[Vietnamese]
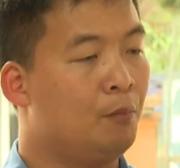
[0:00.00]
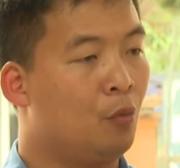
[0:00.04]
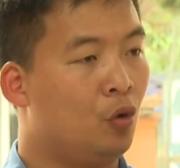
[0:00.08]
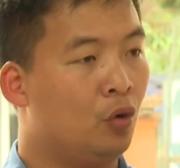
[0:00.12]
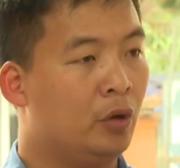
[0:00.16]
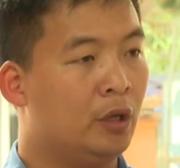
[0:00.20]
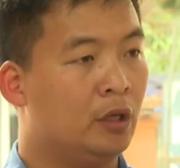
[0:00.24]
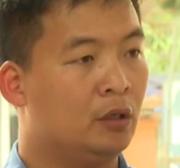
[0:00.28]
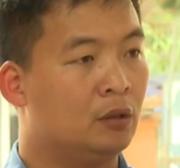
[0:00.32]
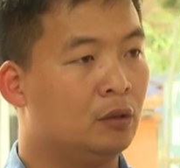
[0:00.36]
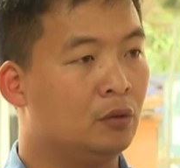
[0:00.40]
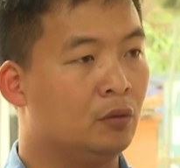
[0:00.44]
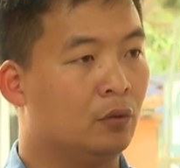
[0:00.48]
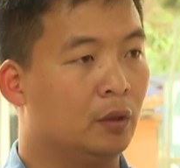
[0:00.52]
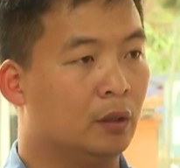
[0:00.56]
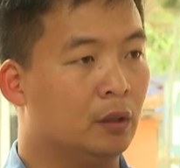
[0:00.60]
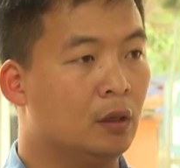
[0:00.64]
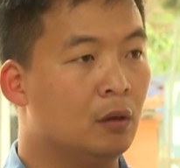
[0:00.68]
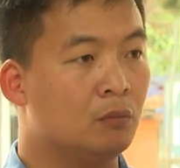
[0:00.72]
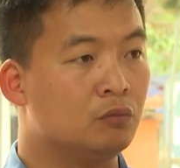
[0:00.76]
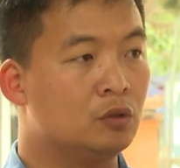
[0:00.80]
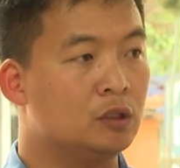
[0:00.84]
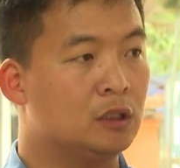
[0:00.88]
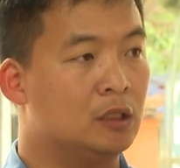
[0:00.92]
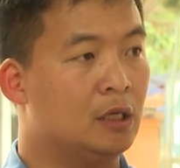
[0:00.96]
Mô hình đùa
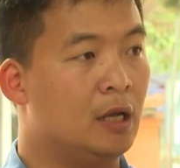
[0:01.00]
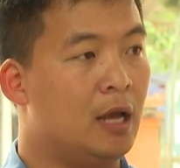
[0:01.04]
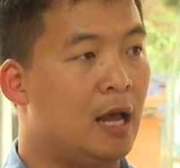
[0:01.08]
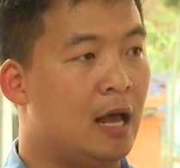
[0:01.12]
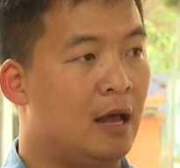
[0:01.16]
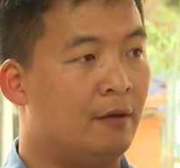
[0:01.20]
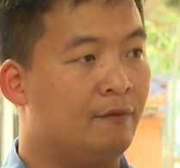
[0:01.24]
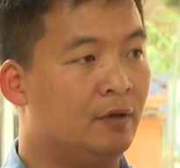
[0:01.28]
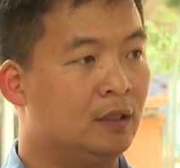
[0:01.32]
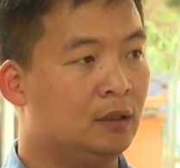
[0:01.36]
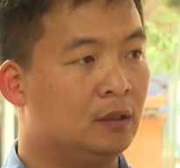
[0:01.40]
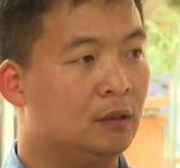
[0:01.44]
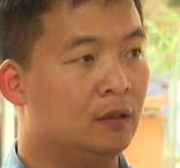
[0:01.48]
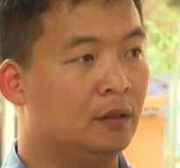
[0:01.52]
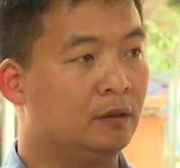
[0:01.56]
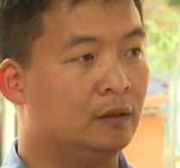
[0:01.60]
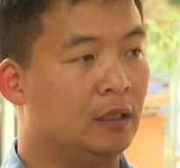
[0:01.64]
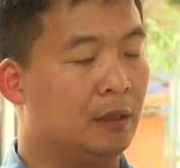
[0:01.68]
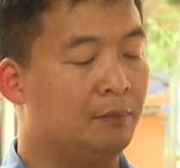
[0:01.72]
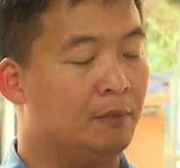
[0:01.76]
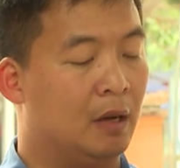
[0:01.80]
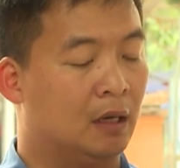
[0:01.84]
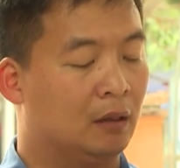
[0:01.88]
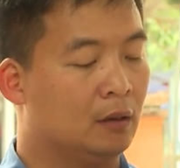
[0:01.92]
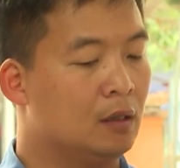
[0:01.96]
đồng chí Hà Văn Thời
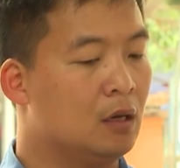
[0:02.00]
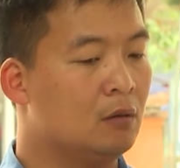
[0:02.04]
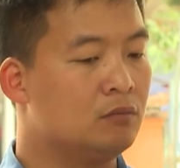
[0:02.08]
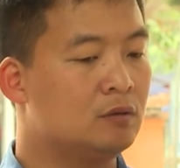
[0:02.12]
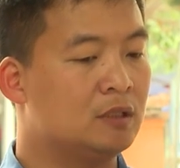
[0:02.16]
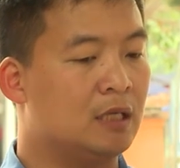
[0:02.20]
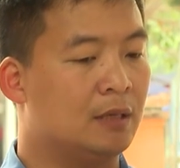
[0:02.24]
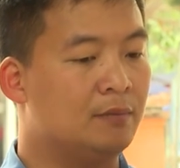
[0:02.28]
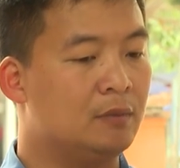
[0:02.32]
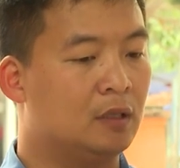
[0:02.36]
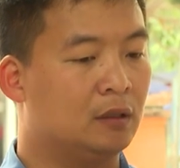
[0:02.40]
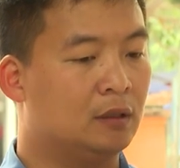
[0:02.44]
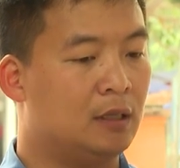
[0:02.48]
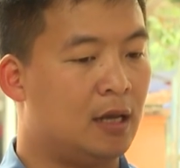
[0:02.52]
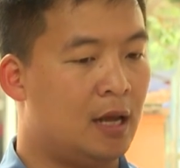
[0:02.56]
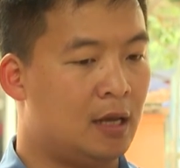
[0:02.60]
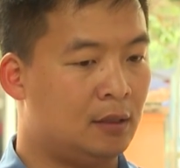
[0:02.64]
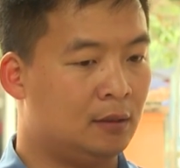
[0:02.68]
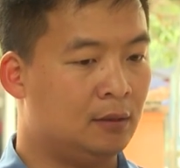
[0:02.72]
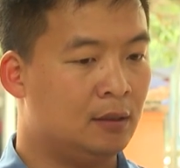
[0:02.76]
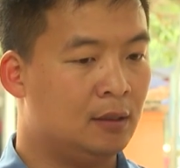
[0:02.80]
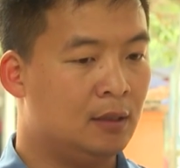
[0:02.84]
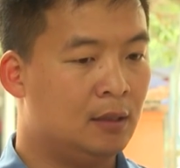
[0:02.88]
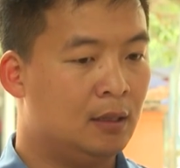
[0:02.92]
tại bản Đông xã Mường Than